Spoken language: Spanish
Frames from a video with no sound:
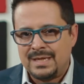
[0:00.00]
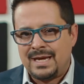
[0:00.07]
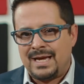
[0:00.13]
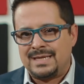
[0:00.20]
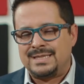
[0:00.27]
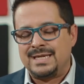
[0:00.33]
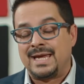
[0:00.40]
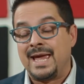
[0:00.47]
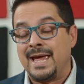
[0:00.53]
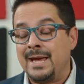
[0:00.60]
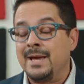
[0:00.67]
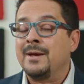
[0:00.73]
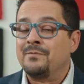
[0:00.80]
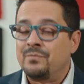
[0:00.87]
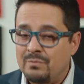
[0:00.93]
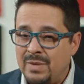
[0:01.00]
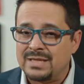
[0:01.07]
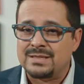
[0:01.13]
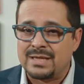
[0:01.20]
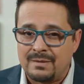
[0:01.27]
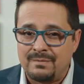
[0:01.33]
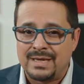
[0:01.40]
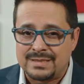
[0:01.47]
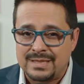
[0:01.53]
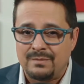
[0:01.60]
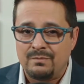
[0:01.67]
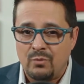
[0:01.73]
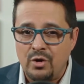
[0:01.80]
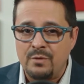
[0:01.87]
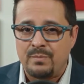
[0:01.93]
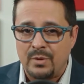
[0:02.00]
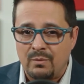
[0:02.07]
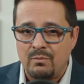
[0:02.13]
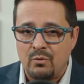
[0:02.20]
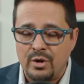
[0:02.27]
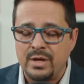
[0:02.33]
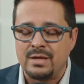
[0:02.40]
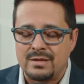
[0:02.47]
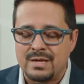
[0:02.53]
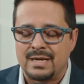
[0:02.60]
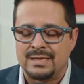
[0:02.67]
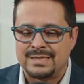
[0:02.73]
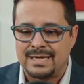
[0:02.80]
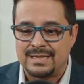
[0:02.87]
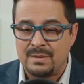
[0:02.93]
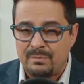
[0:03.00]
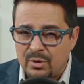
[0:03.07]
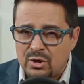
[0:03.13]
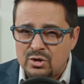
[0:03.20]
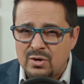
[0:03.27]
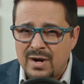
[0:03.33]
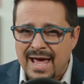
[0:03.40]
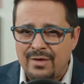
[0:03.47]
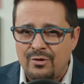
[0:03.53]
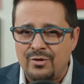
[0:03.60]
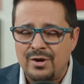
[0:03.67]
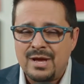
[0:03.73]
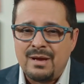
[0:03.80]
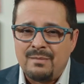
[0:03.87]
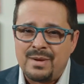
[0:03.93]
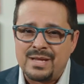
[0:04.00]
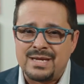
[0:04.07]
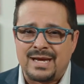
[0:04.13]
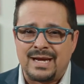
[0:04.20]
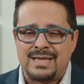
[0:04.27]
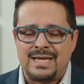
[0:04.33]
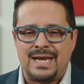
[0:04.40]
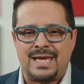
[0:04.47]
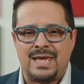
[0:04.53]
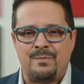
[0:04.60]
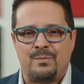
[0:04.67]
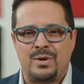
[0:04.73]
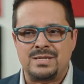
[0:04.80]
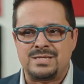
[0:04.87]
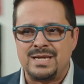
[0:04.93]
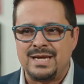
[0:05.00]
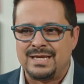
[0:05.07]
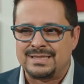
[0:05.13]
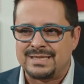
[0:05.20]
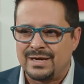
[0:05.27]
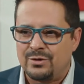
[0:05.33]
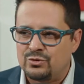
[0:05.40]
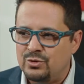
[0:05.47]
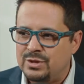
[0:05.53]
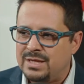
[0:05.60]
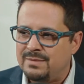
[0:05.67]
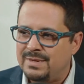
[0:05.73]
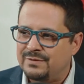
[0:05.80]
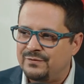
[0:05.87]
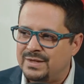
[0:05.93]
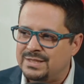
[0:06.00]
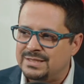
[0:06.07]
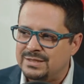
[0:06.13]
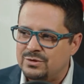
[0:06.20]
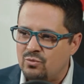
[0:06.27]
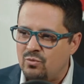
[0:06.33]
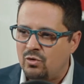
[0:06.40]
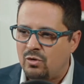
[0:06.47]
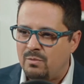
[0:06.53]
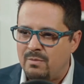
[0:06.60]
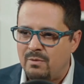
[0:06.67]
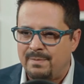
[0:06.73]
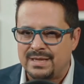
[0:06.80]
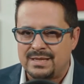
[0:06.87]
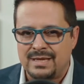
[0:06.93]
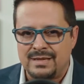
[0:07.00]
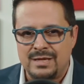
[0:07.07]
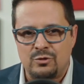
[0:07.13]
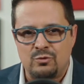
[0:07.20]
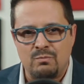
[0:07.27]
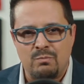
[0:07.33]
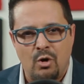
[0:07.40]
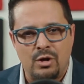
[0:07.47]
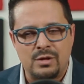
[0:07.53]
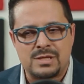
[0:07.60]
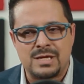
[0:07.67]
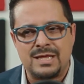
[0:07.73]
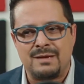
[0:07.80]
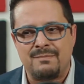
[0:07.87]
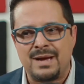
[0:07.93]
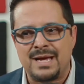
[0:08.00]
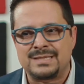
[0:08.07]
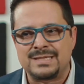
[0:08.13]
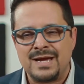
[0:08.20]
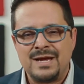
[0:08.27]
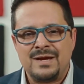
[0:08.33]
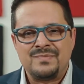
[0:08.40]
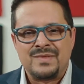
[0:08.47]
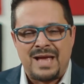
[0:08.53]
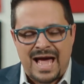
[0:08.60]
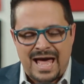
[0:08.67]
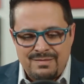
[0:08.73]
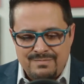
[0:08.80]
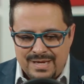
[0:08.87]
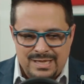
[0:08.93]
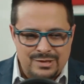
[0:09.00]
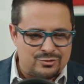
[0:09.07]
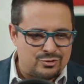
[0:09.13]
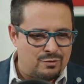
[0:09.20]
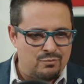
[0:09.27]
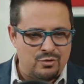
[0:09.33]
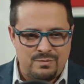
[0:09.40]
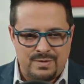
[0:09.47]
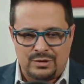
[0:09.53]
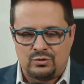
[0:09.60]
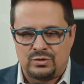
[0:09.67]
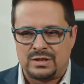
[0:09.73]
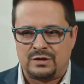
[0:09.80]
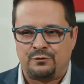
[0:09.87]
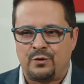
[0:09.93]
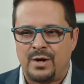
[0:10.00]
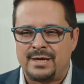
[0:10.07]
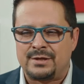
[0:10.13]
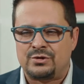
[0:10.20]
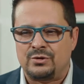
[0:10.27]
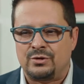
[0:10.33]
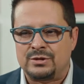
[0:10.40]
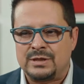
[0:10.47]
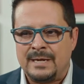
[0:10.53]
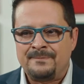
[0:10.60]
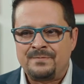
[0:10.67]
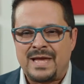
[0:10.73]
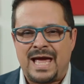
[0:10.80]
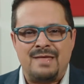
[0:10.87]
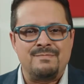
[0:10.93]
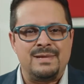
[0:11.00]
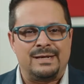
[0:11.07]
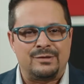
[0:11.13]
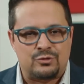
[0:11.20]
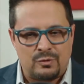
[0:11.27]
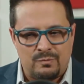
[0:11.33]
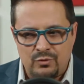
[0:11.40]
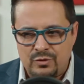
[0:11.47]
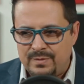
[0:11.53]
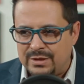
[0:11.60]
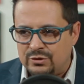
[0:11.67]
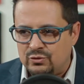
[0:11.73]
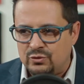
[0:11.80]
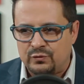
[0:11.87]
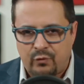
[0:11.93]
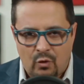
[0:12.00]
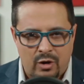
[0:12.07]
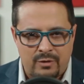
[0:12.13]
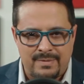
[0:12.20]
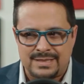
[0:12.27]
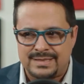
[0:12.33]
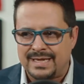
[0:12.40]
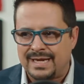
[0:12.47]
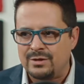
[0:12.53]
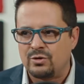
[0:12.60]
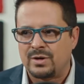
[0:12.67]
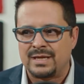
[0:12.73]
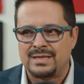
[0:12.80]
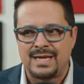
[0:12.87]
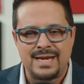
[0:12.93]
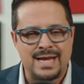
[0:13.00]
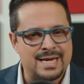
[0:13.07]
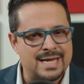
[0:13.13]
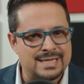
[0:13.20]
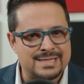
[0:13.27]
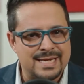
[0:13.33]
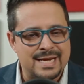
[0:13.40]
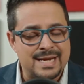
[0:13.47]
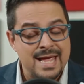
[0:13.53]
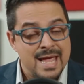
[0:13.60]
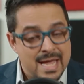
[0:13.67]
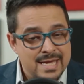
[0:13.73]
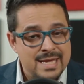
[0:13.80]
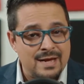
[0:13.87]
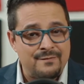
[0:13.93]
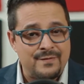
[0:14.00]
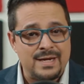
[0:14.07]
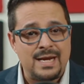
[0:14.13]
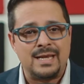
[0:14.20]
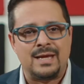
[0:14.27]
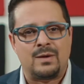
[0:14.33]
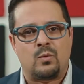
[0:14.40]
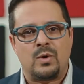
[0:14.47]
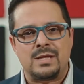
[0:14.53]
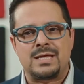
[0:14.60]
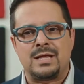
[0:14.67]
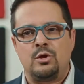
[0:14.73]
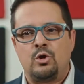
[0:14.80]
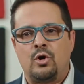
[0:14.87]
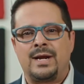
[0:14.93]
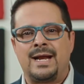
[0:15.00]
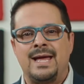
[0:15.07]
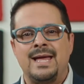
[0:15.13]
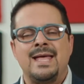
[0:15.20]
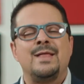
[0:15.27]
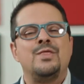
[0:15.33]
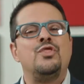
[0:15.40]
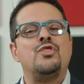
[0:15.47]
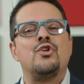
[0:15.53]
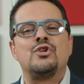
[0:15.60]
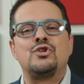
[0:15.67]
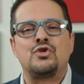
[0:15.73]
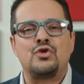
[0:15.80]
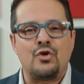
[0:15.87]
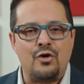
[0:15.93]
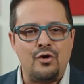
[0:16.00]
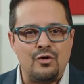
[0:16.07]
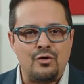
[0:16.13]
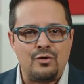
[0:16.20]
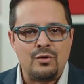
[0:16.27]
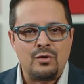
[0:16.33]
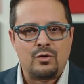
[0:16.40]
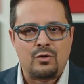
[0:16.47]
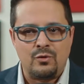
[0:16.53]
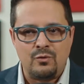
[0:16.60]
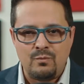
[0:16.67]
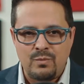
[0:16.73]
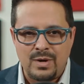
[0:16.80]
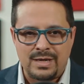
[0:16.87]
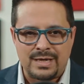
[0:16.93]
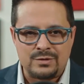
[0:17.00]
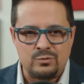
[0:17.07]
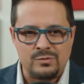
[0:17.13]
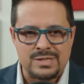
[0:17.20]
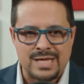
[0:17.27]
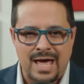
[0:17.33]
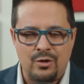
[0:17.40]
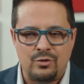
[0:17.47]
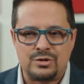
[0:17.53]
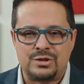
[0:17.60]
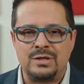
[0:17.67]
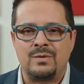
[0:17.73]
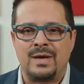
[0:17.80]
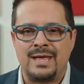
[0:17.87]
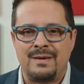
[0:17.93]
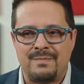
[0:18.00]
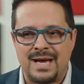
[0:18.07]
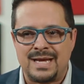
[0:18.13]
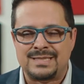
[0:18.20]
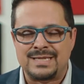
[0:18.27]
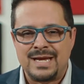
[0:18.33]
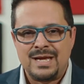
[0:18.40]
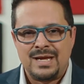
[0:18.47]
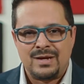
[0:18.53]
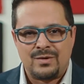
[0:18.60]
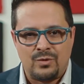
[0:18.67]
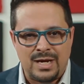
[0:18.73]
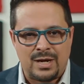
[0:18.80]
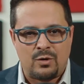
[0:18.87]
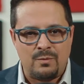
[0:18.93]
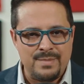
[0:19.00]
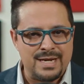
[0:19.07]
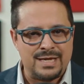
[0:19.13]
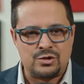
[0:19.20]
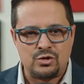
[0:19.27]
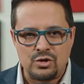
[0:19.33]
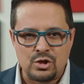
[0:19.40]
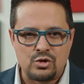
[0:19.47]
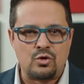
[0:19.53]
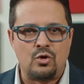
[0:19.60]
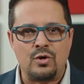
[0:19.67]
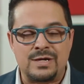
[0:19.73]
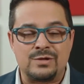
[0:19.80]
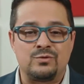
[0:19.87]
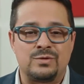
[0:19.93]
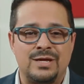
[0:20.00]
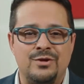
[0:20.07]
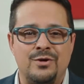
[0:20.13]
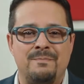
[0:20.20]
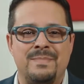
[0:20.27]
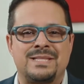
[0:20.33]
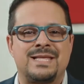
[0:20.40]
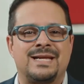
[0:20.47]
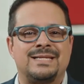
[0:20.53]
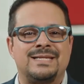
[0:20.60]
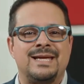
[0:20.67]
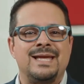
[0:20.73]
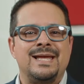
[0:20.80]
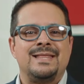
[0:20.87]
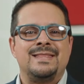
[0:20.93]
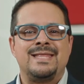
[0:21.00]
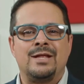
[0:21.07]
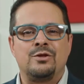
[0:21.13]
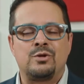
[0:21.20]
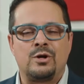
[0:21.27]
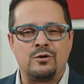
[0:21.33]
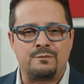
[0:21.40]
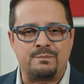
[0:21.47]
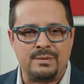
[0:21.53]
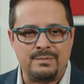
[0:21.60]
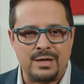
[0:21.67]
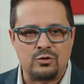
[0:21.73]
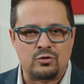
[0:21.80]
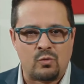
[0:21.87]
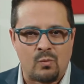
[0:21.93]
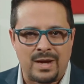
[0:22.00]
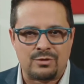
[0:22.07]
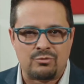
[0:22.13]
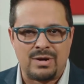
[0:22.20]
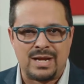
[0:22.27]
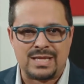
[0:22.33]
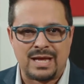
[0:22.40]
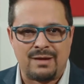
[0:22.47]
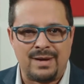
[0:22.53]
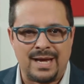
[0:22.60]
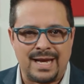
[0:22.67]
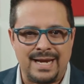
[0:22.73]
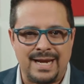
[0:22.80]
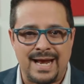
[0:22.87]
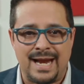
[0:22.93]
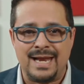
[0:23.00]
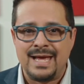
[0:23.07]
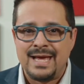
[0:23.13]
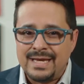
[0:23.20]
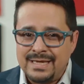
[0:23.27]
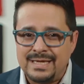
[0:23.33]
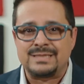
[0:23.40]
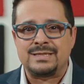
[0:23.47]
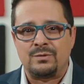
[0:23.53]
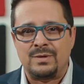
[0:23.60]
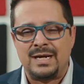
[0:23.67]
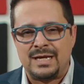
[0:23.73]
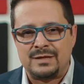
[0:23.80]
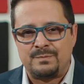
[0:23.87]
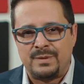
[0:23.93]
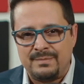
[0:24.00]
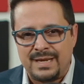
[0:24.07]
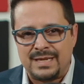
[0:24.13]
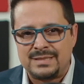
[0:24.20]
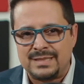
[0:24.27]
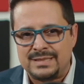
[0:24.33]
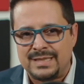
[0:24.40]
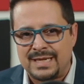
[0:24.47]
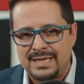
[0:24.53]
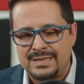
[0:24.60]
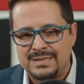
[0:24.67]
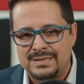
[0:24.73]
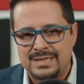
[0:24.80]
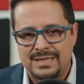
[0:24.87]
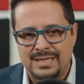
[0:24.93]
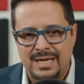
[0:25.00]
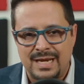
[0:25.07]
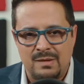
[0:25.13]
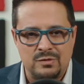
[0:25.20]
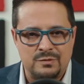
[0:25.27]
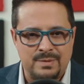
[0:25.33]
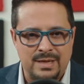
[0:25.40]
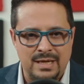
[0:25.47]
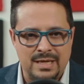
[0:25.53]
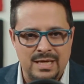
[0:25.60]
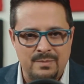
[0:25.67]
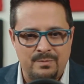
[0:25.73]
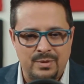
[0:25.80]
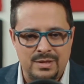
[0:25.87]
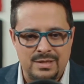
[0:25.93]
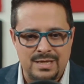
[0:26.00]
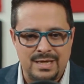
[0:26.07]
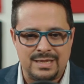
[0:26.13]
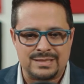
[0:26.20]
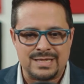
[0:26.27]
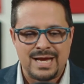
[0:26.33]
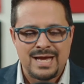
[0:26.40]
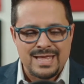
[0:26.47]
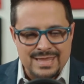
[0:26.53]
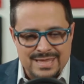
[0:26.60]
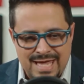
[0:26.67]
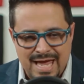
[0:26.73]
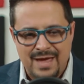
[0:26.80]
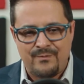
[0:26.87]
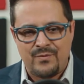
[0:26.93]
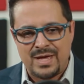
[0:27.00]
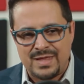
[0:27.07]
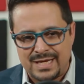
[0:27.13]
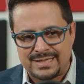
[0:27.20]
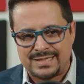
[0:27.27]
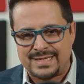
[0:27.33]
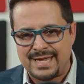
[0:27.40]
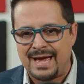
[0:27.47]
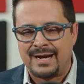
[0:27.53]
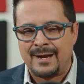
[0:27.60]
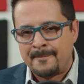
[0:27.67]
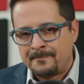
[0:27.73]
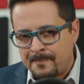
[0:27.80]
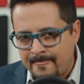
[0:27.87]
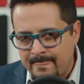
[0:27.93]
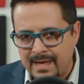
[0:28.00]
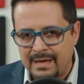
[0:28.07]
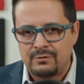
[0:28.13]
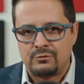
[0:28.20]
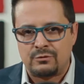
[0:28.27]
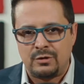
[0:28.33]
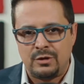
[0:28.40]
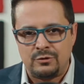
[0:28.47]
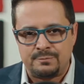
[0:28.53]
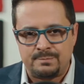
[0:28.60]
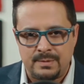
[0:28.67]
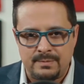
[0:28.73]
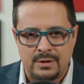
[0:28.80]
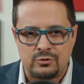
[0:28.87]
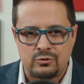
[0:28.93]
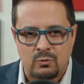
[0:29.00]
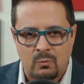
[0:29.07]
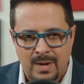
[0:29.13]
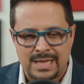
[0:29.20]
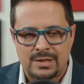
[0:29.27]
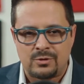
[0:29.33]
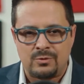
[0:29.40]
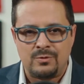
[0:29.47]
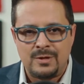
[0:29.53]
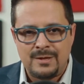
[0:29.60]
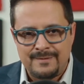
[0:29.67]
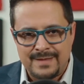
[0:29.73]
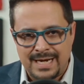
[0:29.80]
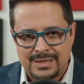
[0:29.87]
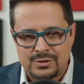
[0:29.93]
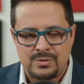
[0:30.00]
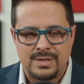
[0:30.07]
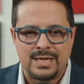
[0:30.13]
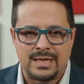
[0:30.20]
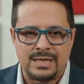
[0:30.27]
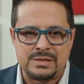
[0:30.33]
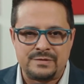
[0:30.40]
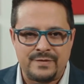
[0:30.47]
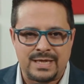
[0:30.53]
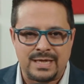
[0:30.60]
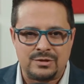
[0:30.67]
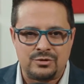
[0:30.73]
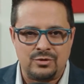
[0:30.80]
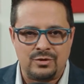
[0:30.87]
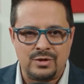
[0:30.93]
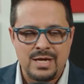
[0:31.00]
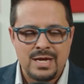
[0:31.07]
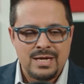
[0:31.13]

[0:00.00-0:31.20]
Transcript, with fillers: Así que va a estar, va a estar muy, pero muy interesante. Y por otro lado, platicar del equipo de Tigres, que en las últimas fechas estuvo como pateandito un bote y demás administró muy bien sus esfuerzos, administró muy bien sus formas y qué es lo que tenía que hacer y al final de cuentas logra no solo con un buen resultado, sino además con la combinación de todo lo que sucedió, meterse dentro de los primeros cuatro de la tabla general. Y esa era una de las primeras exigencias que teníamos para el equipo de Tigres. Debe de estar dentro de los primeros cuatro de la zona de clasificación.